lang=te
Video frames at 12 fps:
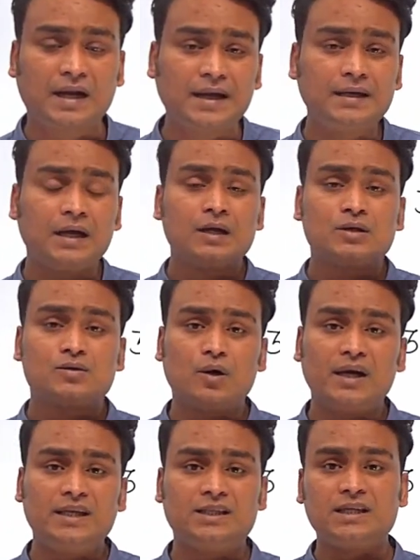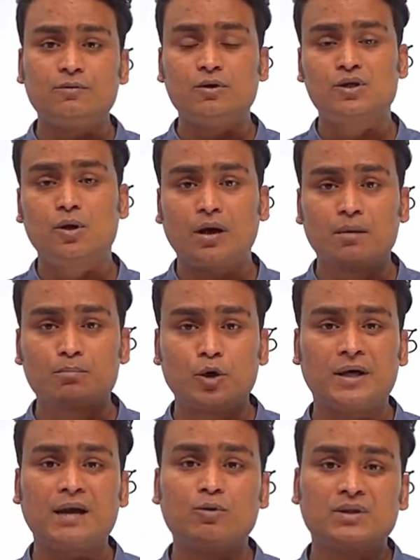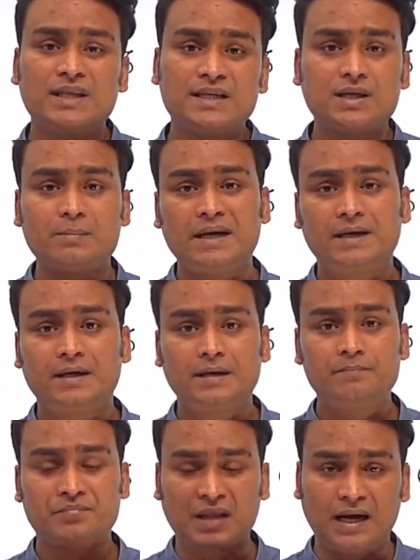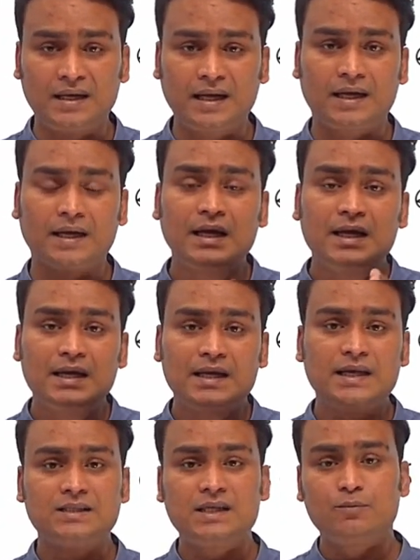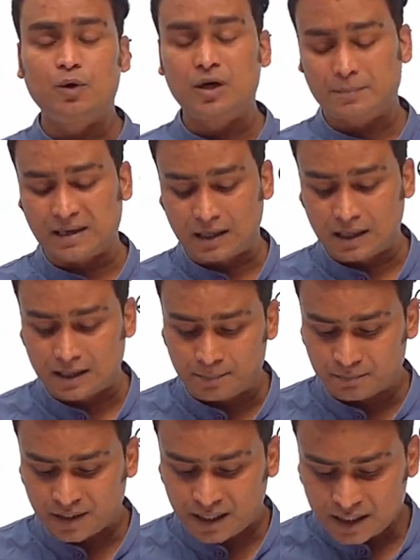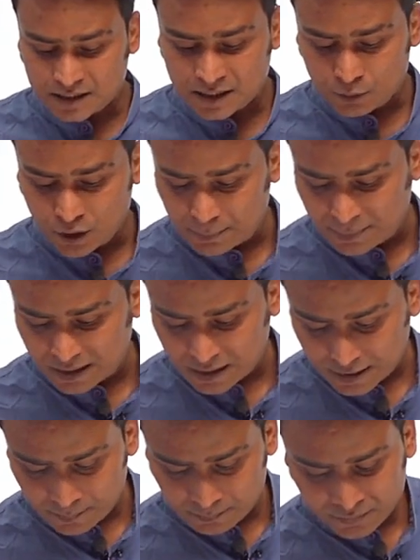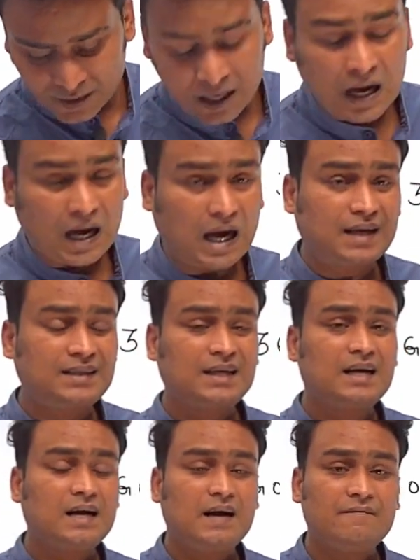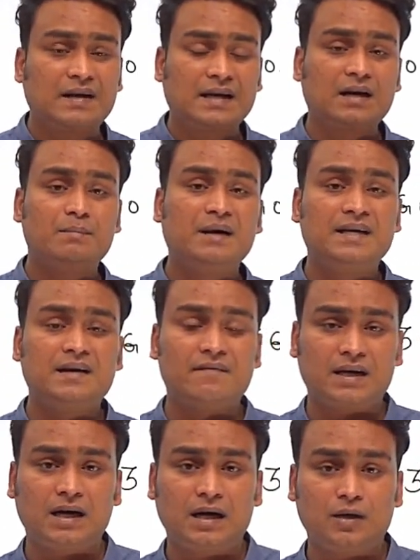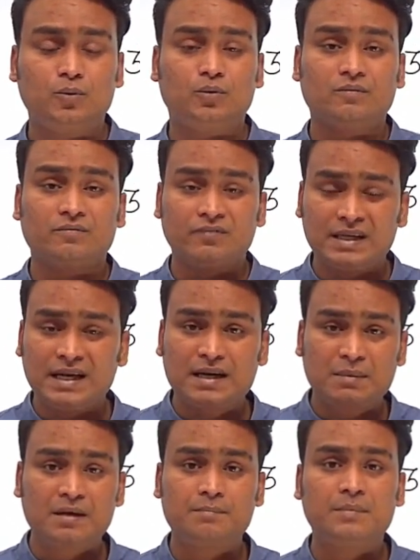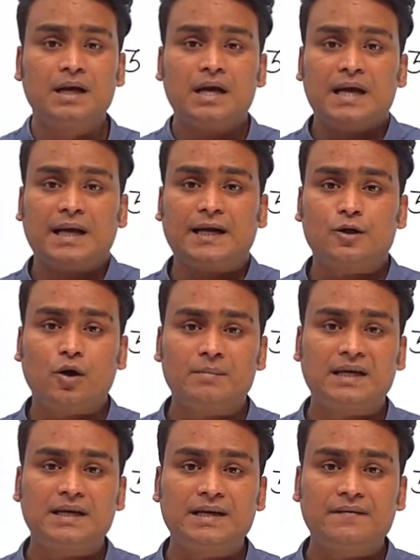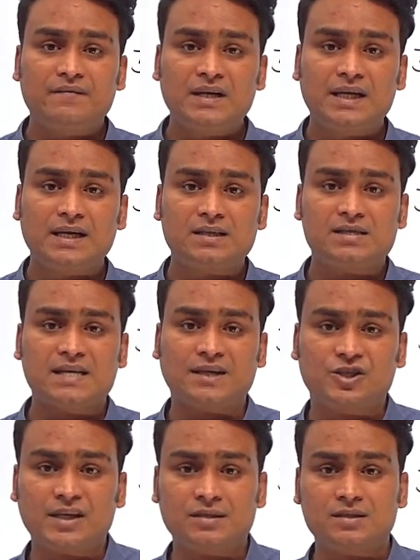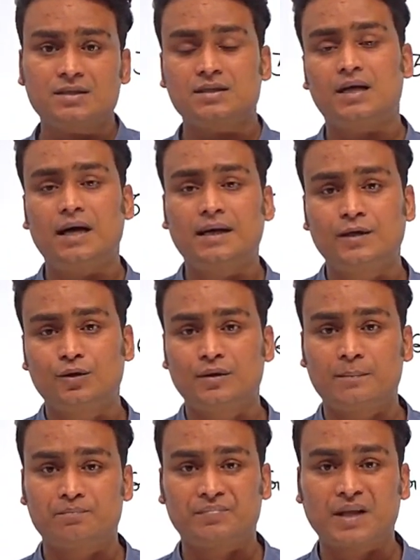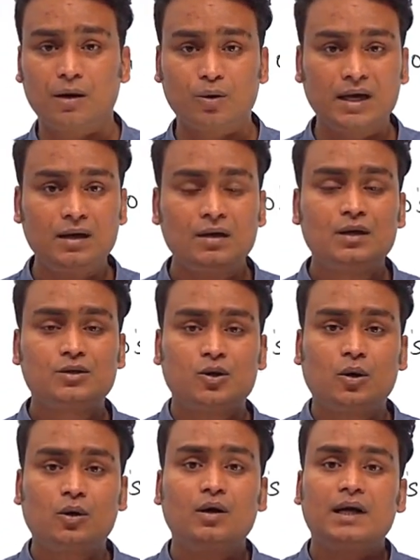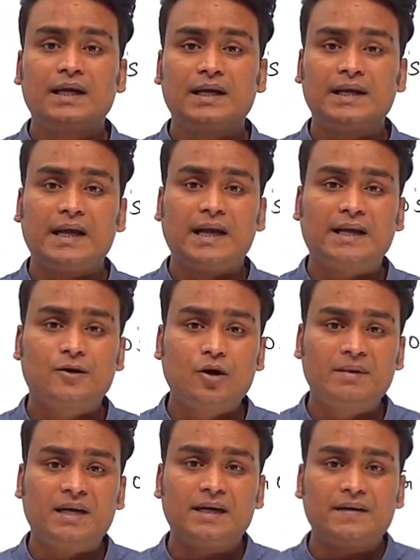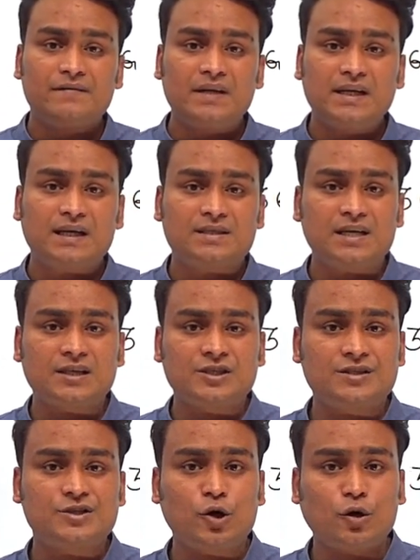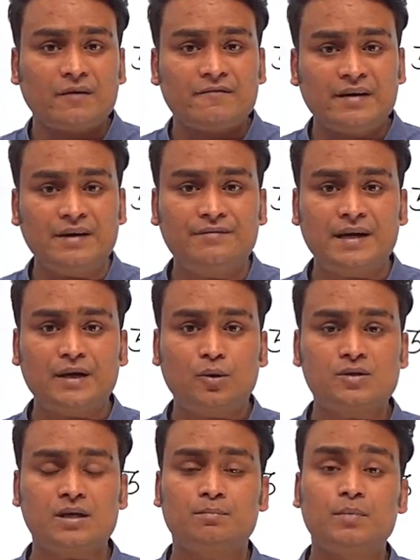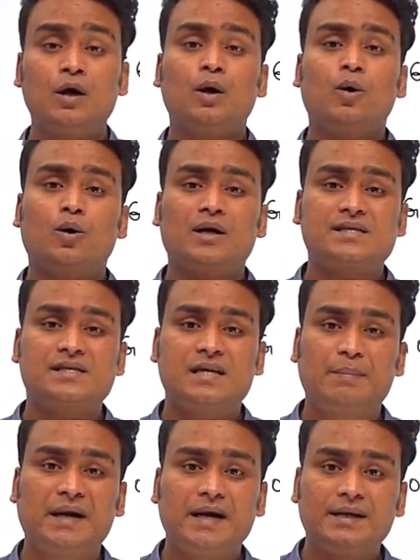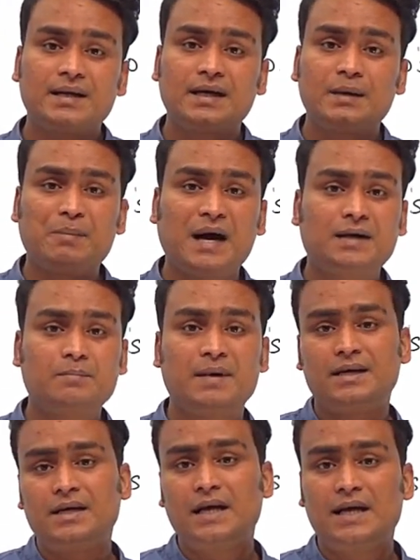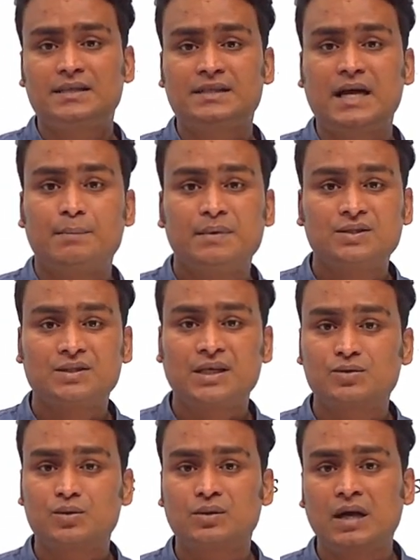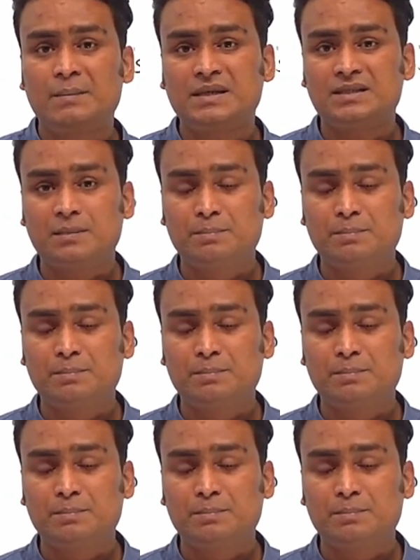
రైట్ సో ఈ జీవోస్ యొక్క ముఖ్య ఉద్దేశం ఏంటి అంటే ఈ జీవోల ప్రకారం ఈ జీవోల ప్రకారం ఆర్థికంగా వెనుకబడిన వర్గాలు వీళ్ళని మనం ఎకనామికలీ వీకర్ సెక్షన్స్ అని అంటున్నాం అవునా సో ఈ ఎకనామికలీ వీకర్ సెక్షన్స్ యొక్క వెల్ఫేర్ కోసం ఒక సెపరేట్ డిపార్ట్మెంట్ని ఎస్టాబ్లిష్ చేస్తున్నామని